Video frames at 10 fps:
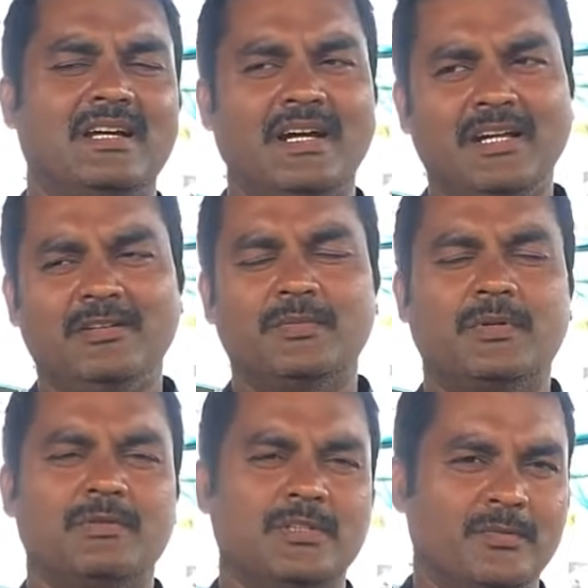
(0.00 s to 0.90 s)
ரெண்டாவது
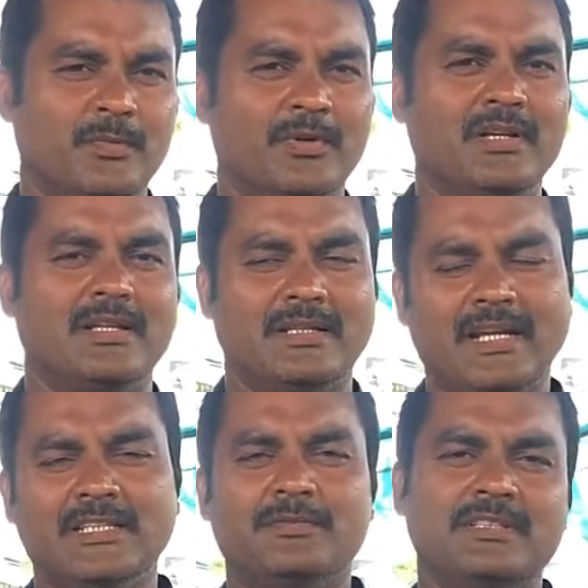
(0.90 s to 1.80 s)
பருவத்துக்கு போட்டால் அது
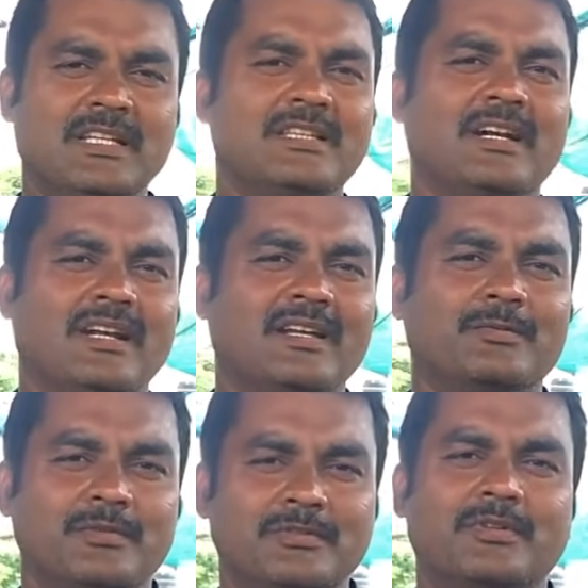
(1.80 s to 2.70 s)
ஹெல்த் வைஸ் அது நல்லா
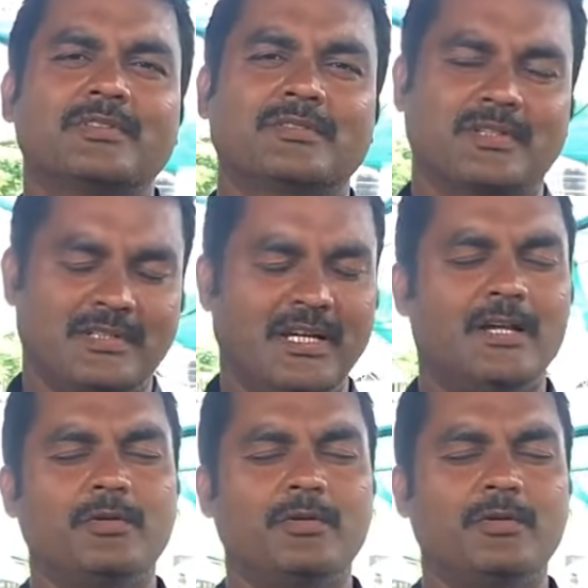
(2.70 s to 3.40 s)
ஆரோக்கியத்துக்கு நல்லா